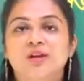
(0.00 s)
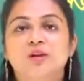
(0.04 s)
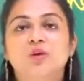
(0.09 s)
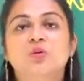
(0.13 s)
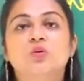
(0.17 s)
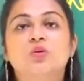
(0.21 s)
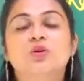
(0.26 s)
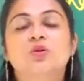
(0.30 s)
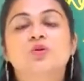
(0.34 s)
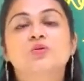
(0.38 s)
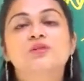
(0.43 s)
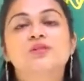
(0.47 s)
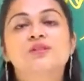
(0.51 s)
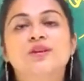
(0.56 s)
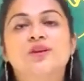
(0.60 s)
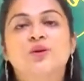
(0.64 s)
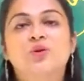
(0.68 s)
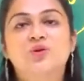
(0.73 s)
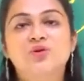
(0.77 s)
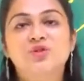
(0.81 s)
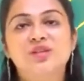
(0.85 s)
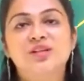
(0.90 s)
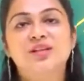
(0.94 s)
क्योंकि
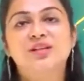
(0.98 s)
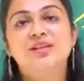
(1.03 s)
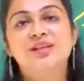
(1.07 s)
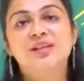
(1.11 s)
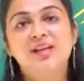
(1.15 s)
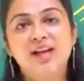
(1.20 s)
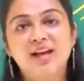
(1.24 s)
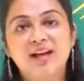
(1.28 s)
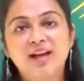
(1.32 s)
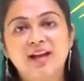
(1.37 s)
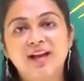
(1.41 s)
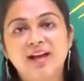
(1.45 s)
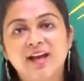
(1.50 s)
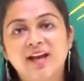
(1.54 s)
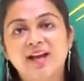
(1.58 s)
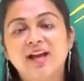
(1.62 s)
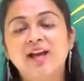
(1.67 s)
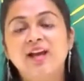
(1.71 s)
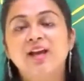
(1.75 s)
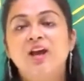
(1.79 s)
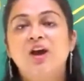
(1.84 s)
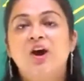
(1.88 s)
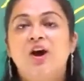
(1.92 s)
उनसे क्वेश्चन किया गया
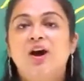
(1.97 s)
है